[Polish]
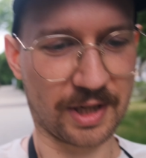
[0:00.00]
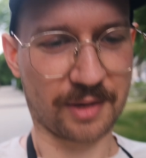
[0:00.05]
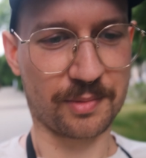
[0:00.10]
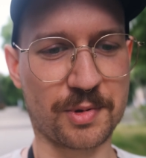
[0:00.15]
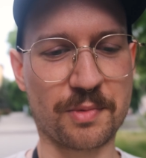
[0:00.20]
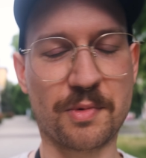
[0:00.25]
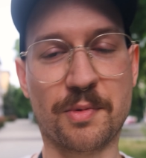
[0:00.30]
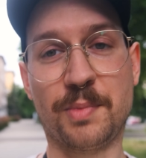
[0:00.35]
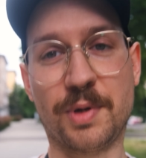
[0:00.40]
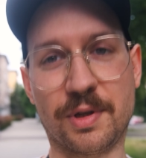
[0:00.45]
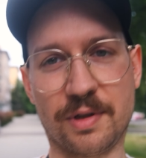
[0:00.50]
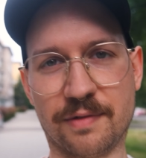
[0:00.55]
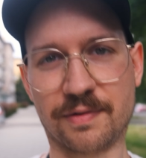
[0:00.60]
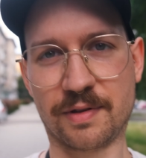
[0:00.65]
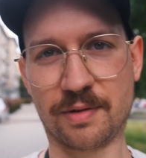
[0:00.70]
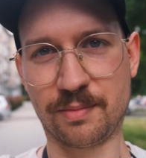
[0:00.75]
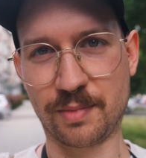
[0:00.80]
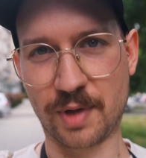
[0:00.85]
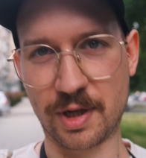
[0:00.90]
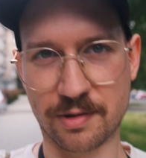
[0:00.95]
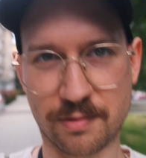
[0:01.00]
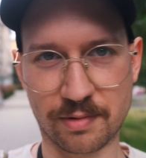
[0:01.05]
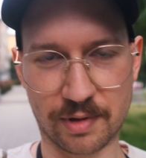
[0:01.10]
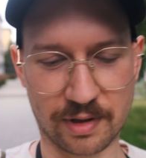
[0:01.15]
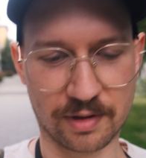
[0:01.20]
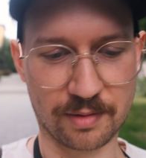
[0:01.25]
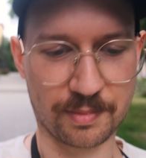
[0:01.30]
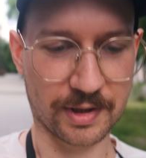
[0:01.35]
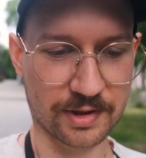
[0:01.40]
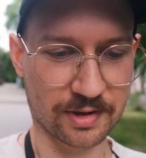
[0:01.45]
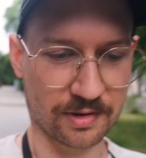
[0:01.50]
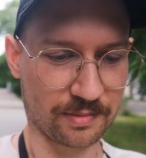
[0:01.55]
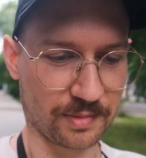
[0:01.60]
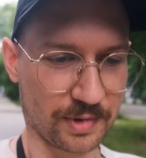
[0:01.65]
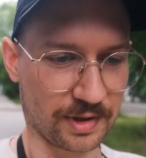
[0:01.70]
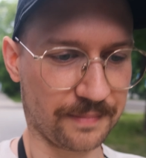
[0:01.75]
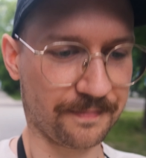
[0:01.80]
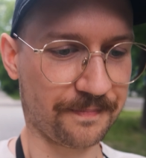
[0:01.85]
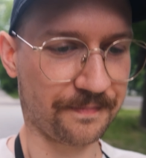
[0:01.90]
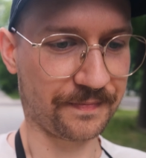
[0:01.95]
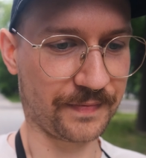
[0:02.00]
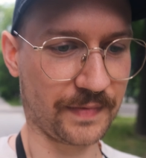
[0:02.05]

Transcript: jakbyśmy byli w tym miejscu, kiedy patrzymy